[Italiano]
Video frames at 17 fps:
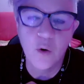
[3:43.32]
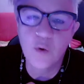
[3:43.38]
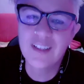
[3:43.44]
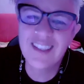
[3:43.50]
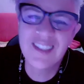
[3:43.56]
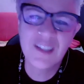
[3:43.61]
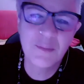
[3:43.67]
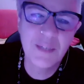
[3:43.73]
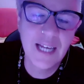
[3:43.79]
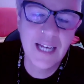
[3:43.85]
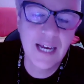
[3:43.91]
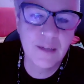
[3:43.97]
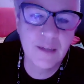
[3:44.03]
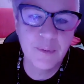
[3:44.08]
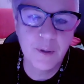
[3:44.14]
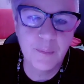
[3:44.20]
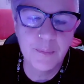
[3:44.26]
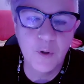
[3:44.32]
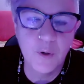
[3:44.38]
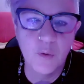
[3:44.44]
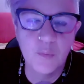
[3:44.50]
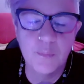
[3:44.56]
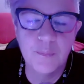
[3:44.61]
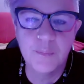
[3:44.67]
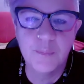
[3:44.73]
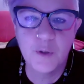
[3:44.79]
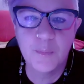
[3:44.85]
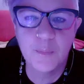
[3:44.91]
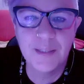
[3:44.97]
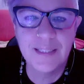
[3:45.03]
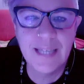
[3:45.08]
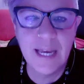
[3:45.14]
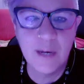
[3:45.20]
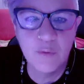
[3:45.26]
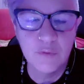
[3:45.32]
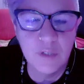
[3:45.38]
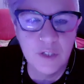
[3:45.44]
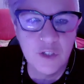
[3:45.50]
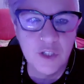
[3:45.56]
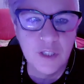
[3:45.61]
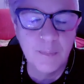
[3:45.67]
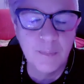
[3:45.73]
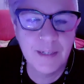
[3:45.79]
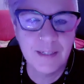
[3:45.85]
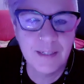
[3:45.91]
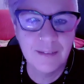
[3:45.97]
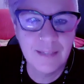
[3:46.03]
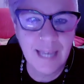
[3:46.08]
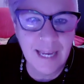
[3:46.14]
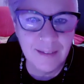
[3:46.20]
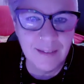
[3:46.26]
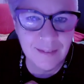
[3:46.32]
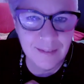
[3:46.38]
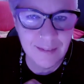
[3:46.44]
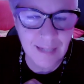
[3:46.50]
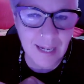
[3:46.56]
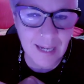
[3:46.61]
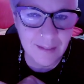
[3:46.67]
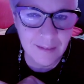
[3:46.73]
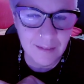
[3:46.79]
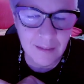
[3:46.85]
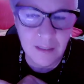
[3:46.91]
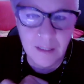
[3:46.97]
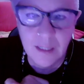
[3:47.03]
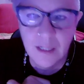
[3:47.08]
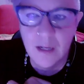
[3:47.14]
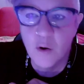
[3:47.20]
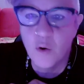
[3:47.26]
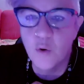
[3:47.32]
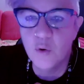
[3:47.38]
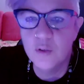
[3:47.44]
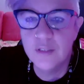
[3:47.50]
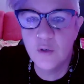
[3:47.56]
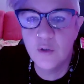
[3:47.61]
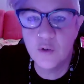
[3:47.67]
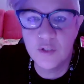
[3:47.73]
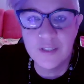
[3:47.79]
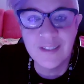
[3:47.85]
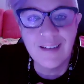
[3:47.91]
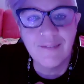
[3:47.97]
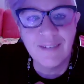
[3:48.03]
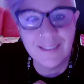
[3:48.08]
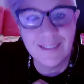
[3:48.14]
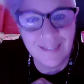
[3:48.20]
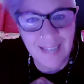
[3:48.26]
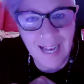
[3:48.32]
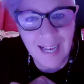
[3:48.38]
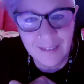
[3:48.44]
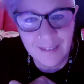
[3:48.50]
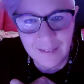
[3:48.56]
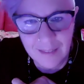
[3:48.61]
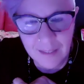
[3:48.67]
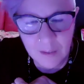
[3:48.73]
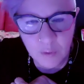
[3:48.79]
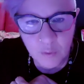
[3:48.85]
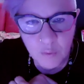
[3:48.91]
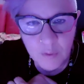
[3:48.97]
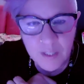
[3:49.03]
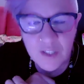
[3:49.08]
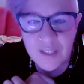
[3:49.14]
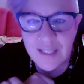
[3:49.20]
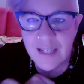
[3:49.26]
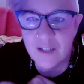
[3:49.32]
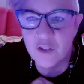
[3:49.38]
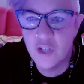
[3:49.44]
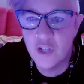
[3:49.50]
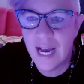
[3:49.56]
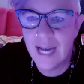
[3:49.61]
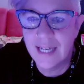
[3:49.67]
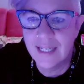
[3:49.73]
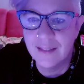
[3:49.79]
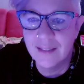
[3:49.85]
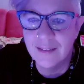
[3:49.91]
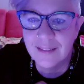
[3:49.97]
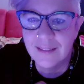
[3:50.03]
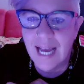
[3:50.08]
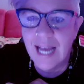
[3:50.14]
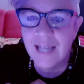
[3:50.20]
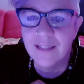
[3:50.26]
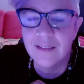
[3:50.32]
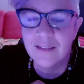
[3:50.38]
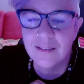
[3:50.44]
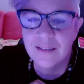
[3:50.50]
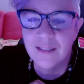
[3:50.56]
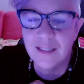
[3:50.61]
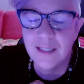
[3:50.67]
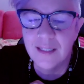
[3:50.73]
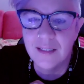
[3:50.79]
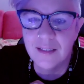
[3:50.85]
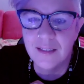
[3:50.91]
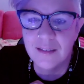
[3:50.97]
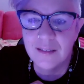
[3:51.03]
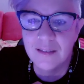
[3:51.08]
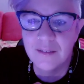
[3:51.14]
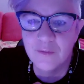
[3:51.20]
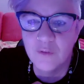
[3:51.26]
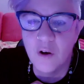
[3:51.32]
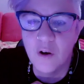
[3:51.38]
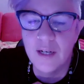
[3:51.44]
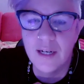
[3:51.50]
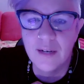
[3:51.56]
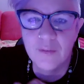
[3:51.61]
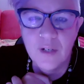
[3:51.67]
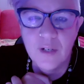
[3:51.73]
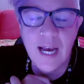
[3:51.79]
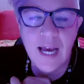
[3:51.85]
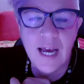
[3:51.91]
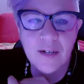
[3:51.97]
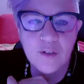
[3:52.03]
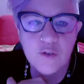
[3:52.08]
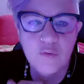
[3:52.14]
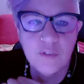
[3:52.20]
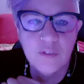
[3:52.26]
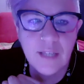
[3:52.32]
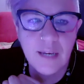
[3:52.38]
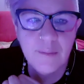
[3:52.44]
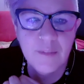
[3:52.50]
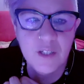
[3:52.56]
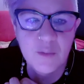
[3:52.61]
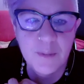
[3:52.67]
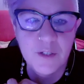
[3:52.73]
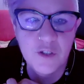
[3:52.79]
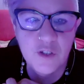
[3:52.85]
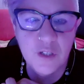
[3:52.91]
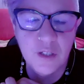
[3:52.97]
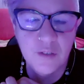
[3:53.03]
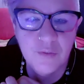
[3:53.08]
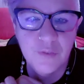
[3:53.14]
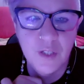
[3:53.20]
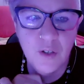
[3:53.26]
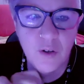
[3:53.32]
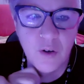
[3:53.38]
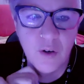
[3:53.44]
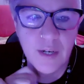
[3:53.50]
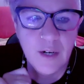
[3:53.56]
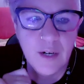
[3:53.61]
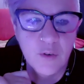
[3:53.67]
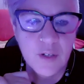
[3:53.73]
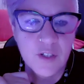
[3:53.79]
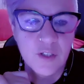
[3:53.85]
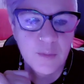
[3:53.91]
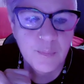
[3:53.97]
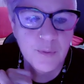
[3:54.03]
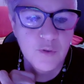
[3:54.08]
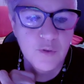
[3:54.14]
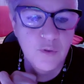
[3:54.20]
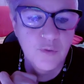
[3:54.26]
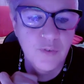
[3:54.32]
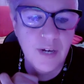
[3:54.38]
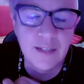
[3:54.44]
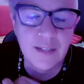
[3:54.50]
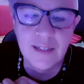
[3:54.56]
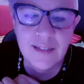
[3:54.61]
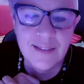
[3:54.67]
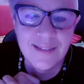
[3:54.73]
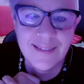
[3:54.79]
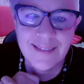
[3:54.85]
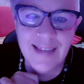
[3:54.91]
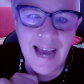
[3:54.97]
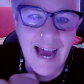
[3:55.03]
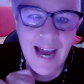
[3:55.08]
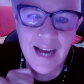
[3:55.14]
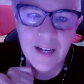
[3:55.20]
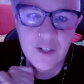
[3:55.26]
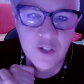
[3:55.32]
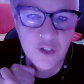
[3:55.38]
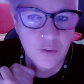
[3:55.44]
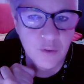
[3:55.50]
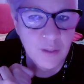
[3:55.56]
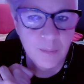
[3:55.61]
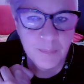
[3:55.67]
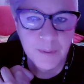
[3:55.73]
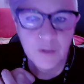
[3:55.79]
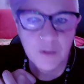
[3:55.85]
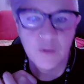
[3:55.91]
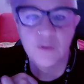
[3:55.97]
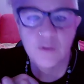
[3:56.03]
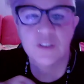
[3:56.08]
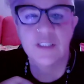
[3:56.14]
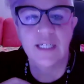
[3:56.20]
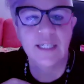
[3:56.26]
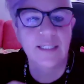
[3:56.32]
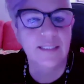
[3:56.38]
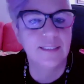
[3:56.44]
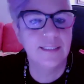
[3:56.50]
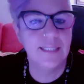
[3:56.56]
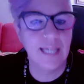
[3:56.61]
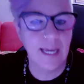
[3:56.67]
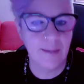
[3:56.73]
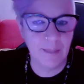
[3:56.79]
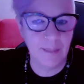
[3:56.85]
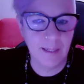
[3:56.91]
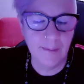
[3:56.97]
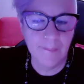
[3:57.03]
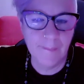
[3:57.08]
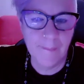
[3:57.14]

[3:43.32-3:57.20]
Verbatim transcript: o di seminari proprio propedeutici di partenza o di corsi avanzati in cui si è già cantanti, si vuole lavorare sul tema specifico e allora si possono fare degli stage o dei percorsi anche insieme.